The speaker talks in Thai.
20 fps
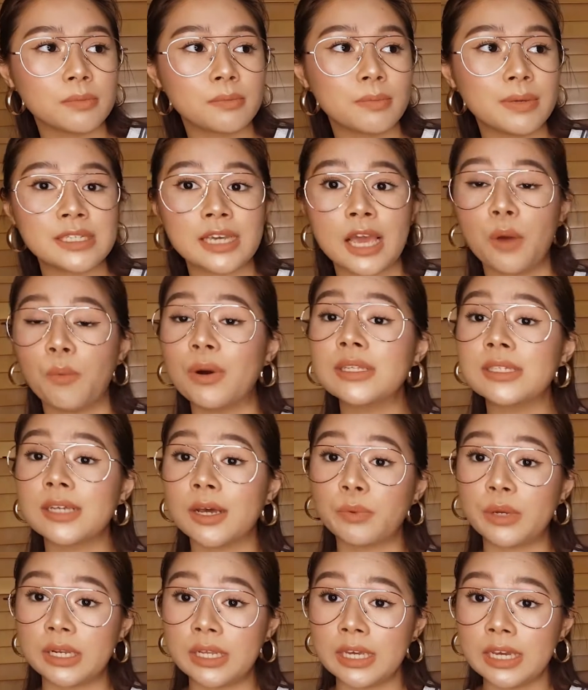ไม่ใช่ว่าจะ
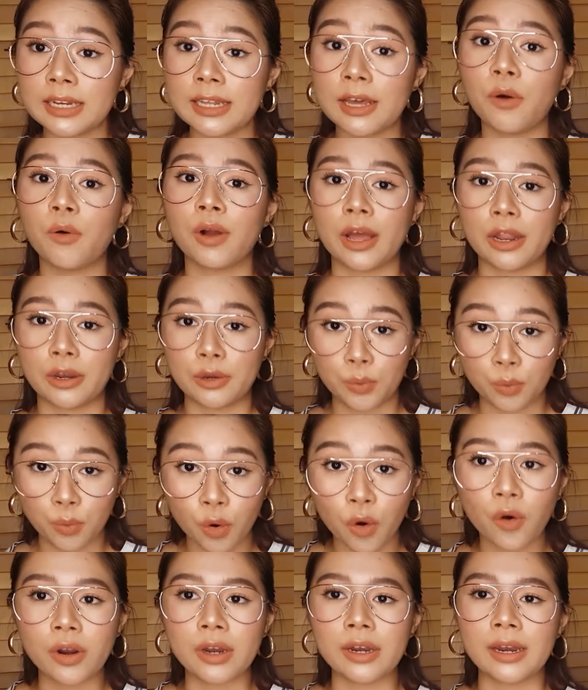วิธีเดียวกันทุก
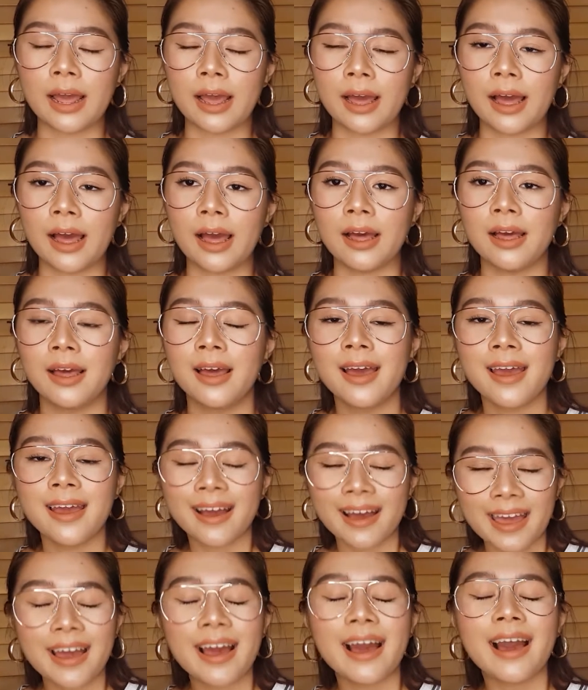คนนะคะ
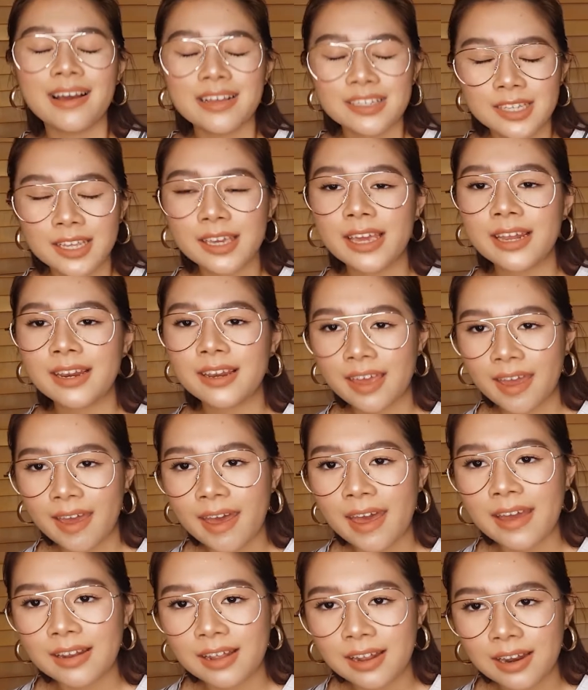คล้ายๆสกินแค
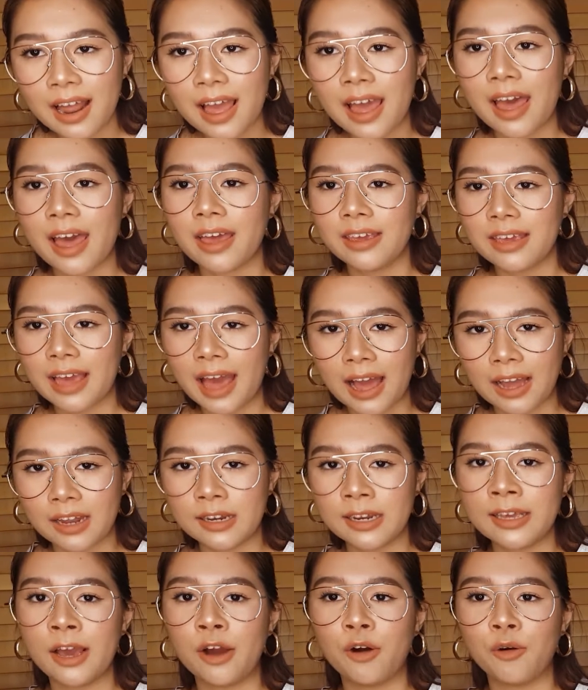ร์นั่นแหละอย่าง
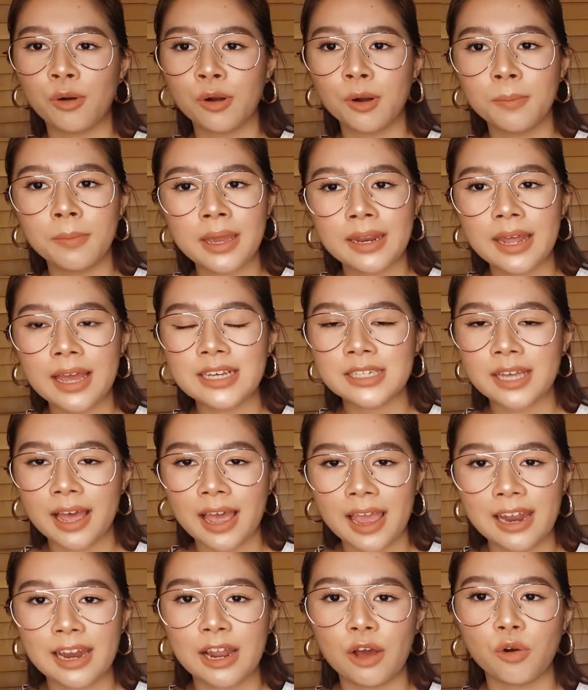เดียวก็ไม่ได้
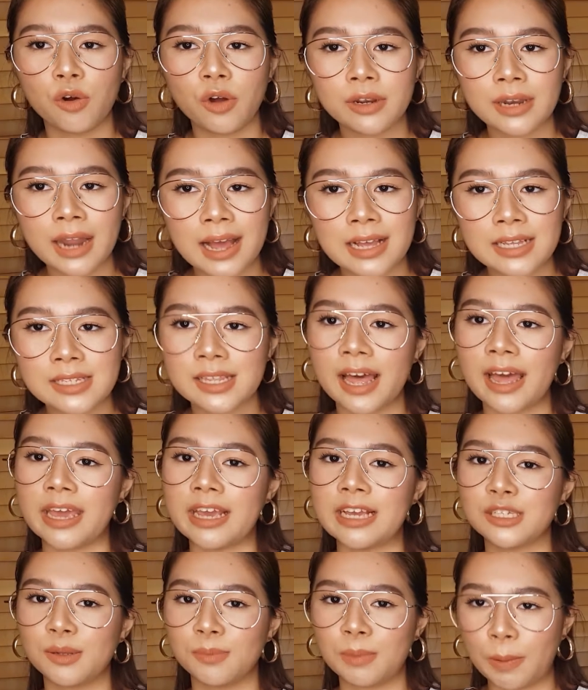ใช้แล้วก็หน้าใส
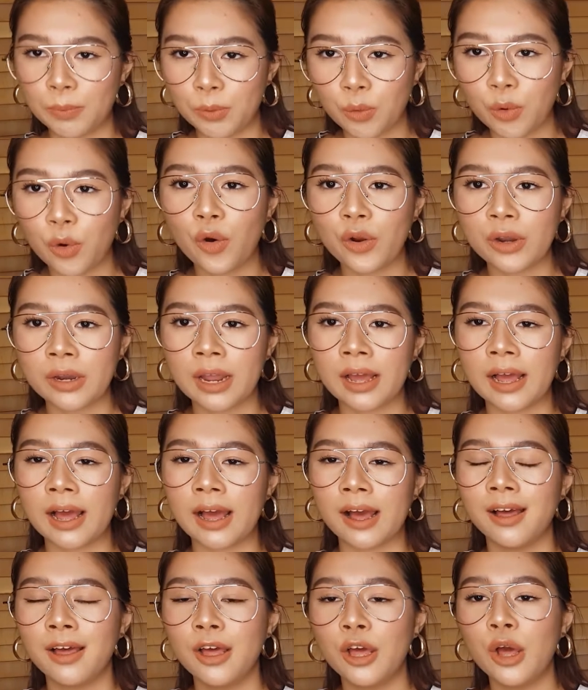สำหรับทุกคนนะ
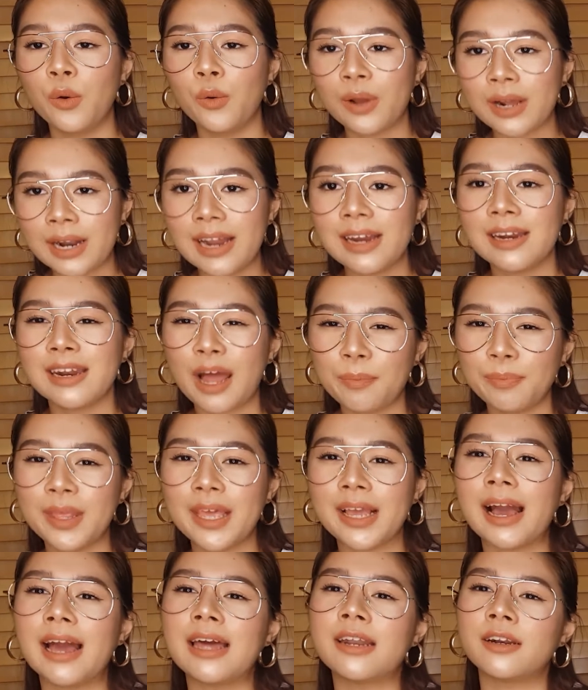คะเคล็ดลับใน
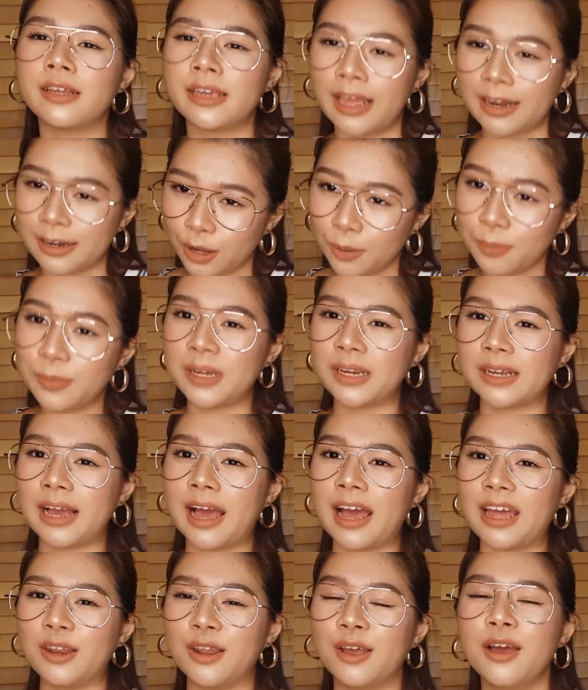การเรียนก็เหมือน
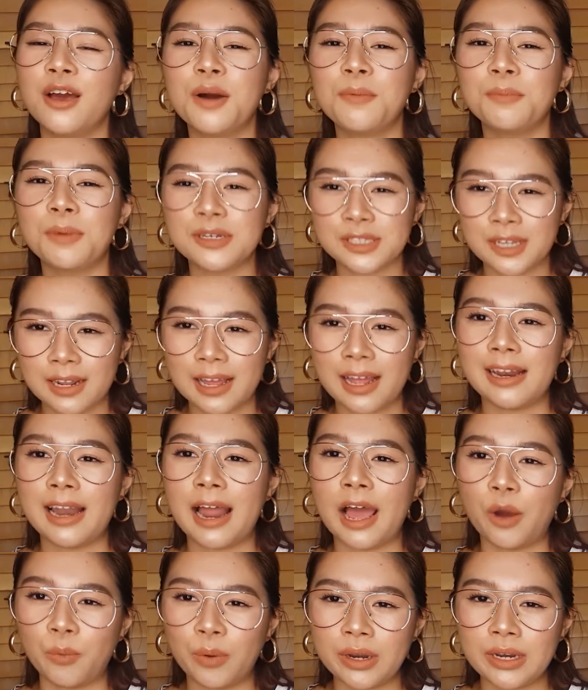กันเพราะฉะนั้น
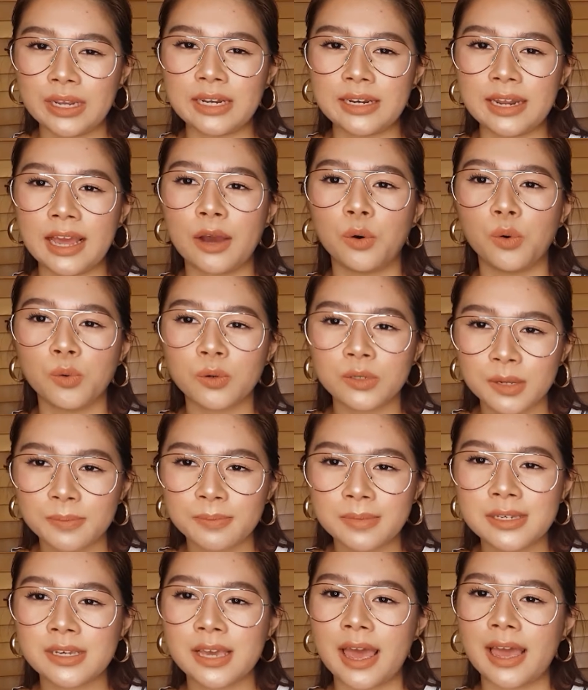แล้ววันนี้เนี่ยอุกจะ
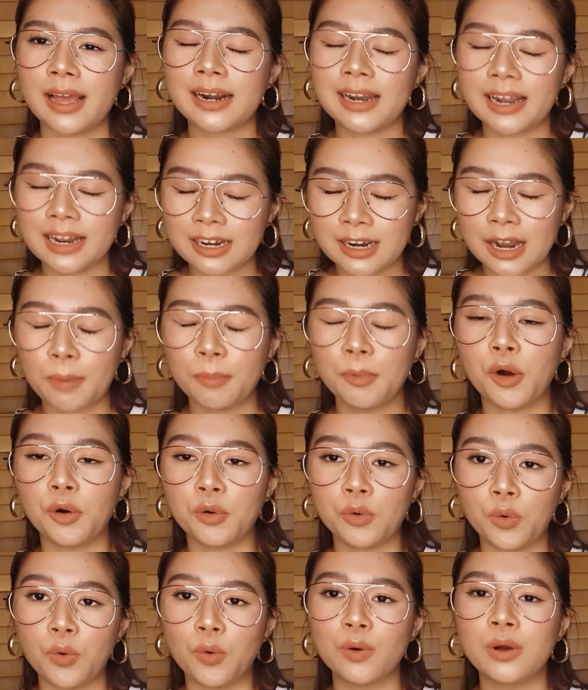มาแชร์เคล็ดลับของ
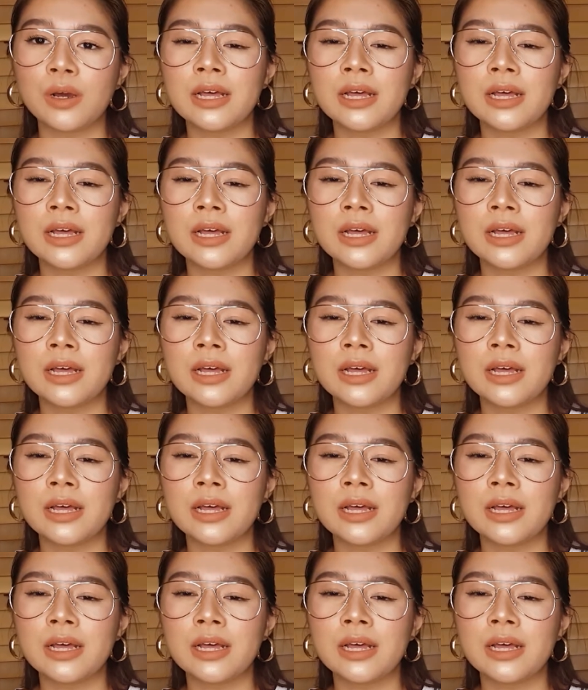อุก